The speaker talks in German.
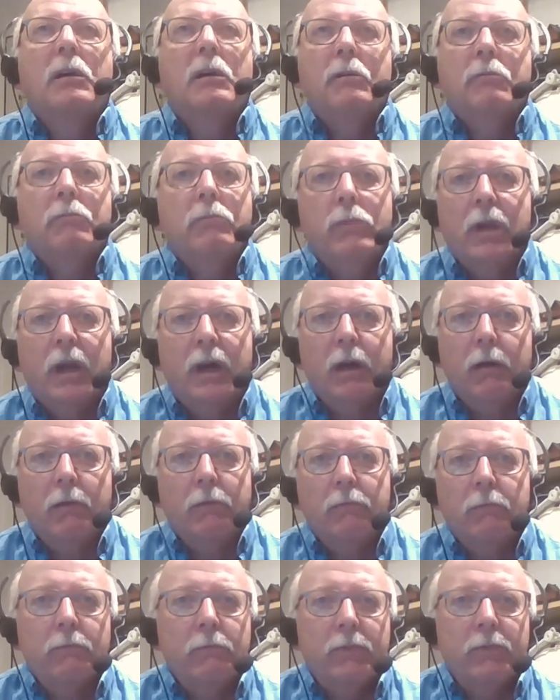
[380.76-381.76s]
äh,
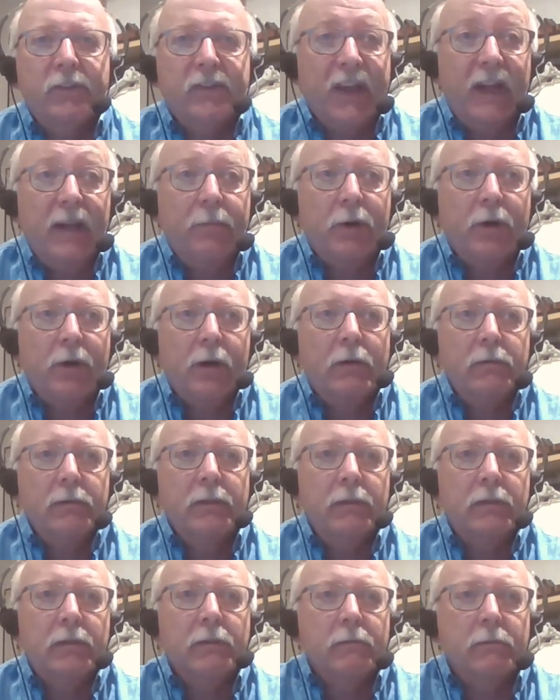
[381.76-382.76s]
ja, mhm.
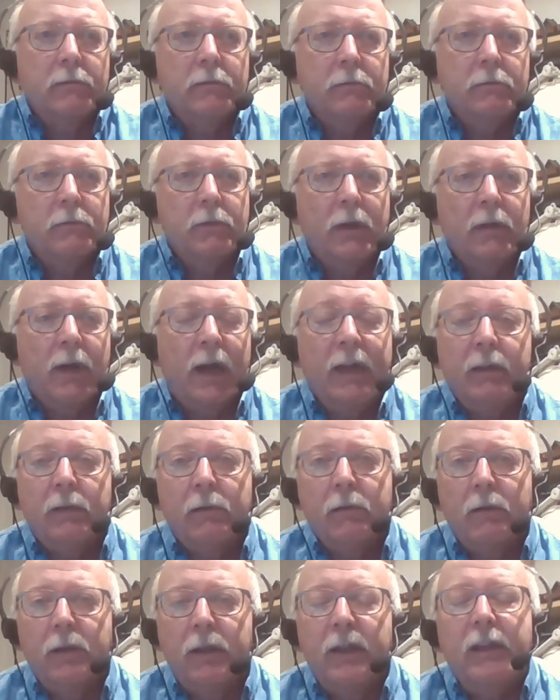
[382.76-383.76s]
selber äh, äh
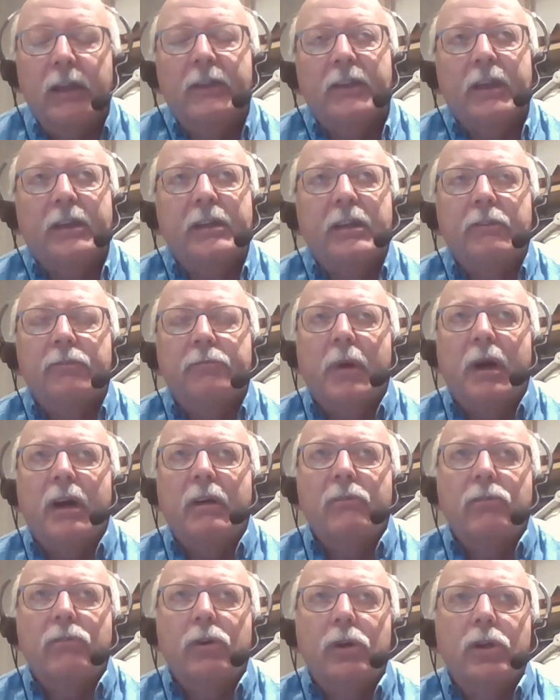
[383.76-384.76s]
eigeninitiativ
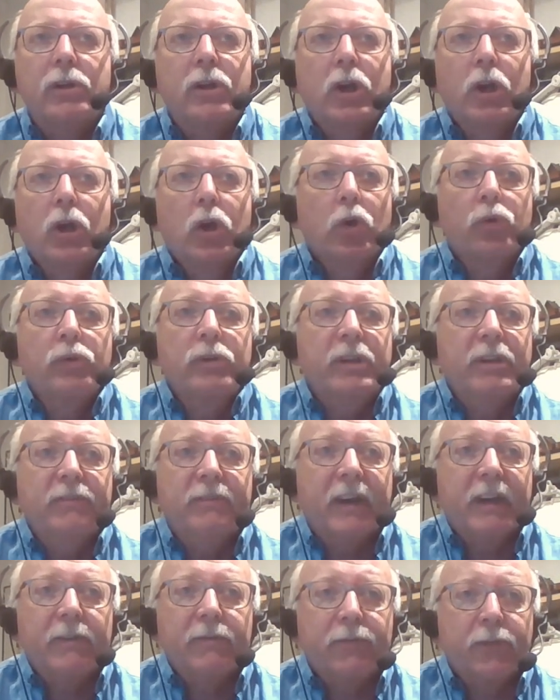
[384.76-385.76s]
machen wollen.
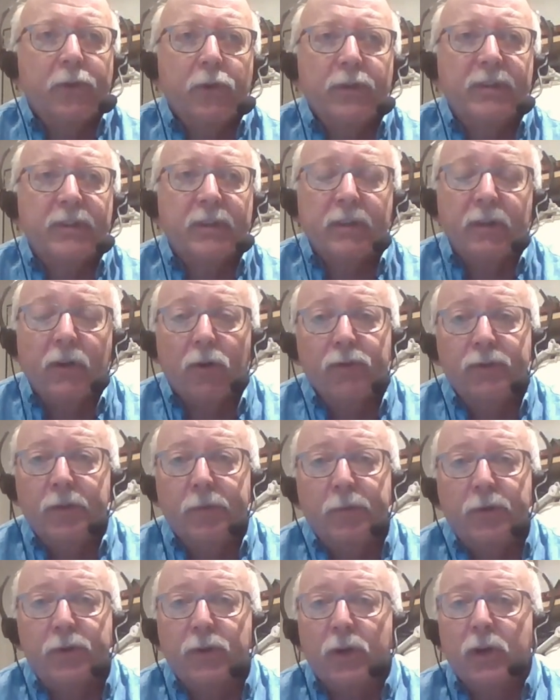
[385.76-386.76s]
Und die werden von uns
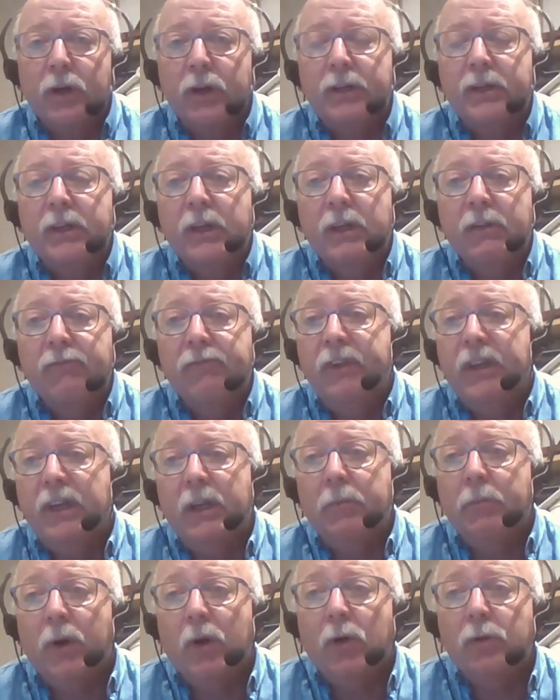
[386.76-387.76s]
genauso betreut
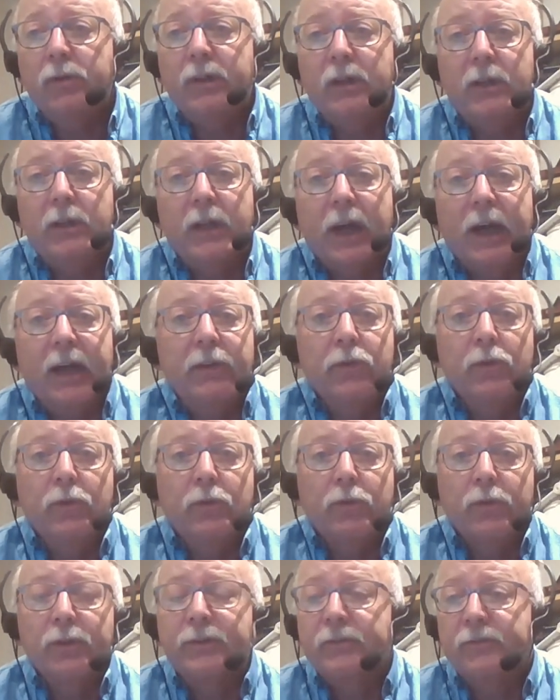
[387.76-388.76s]
wie eben auch die mhm.
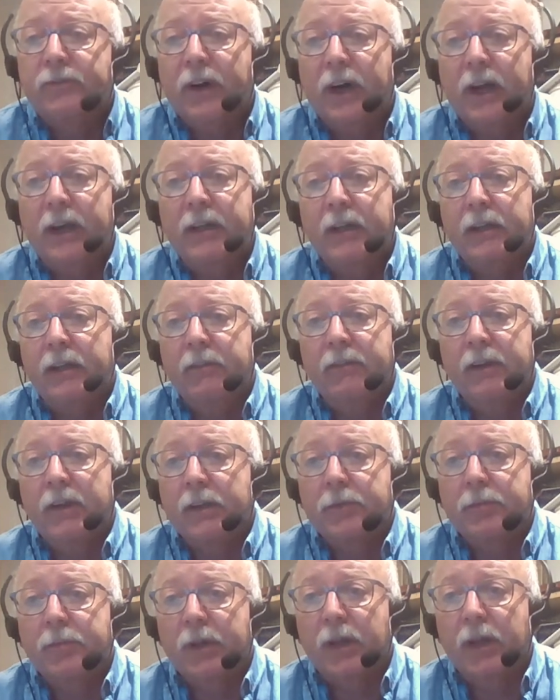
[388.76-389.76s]
kleinen und großen Vereine, die
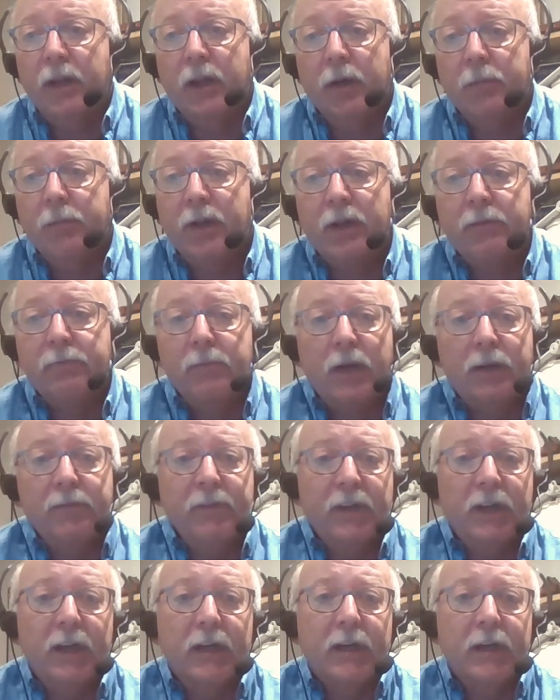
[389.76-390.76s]
wir als Mitglieder haben. Da
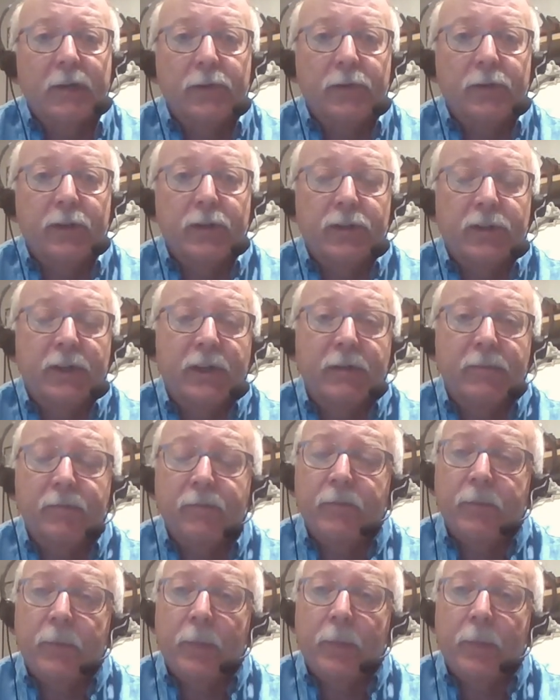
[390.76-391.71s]
machen wir gar keinen Unterschied.